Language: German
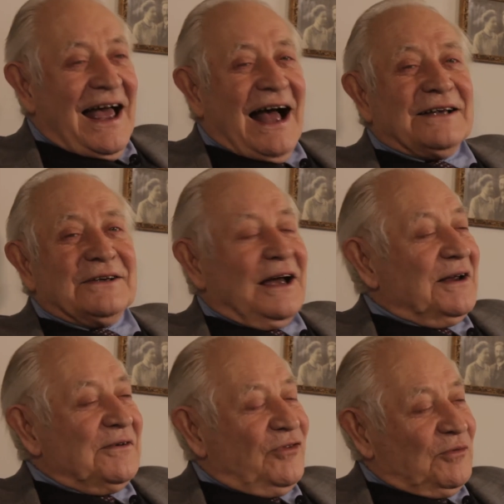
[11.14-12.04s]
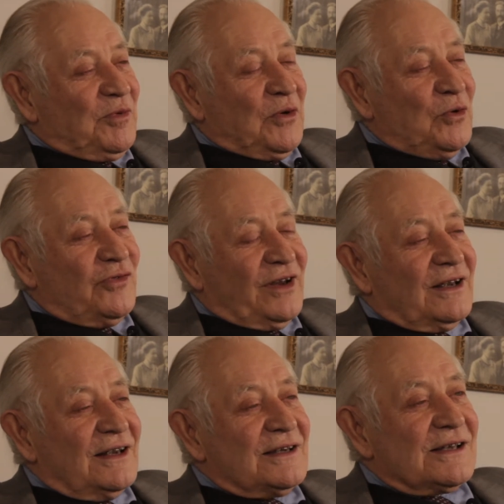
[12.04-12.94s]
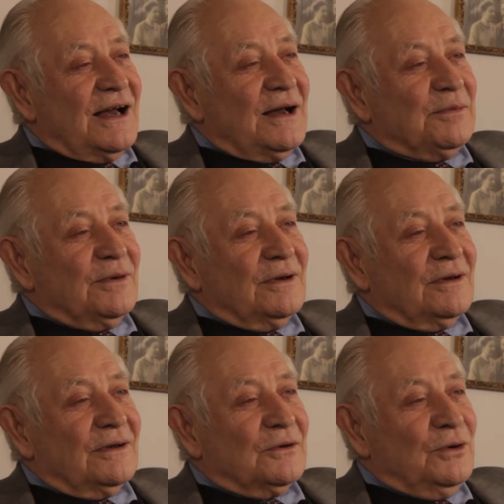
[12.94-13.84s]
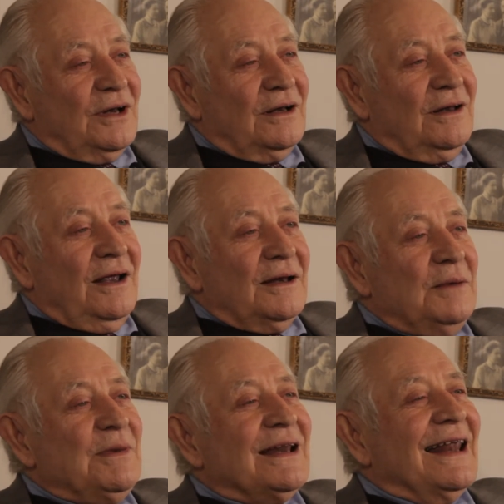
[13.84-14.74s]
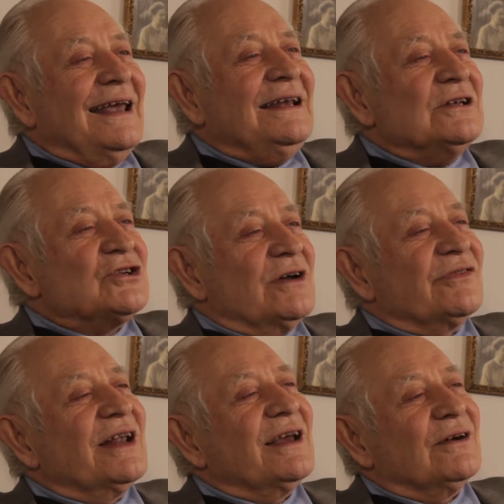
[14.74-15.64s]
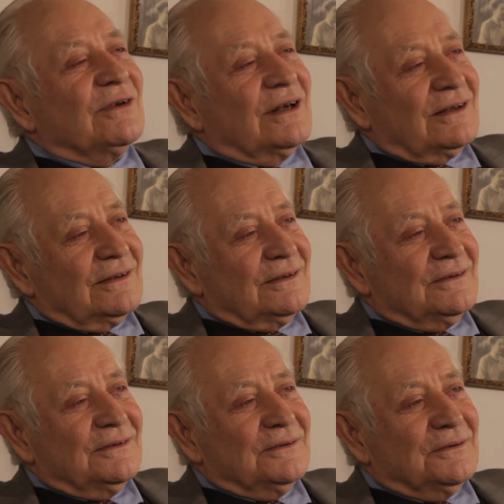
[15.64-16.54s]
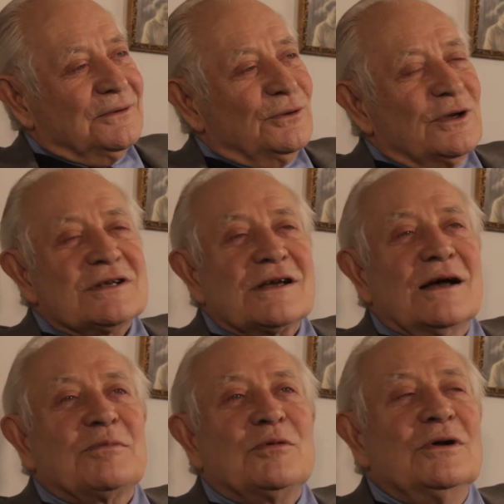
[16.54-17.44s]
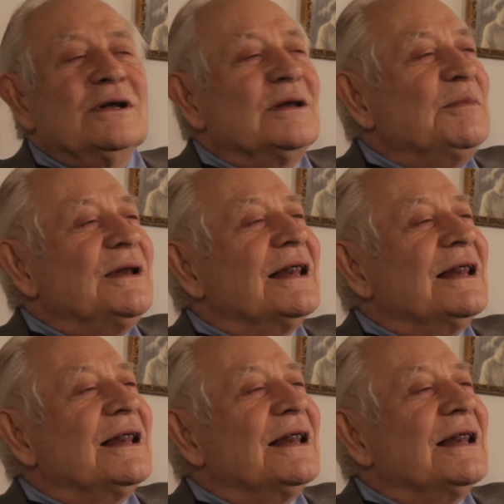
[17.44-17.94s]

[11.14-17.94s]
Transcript: Also rein vom Beruf her. Es gab äh, Kunden, die mit Leidenschaft Lehrer waren. Und es gab Kullen, die mit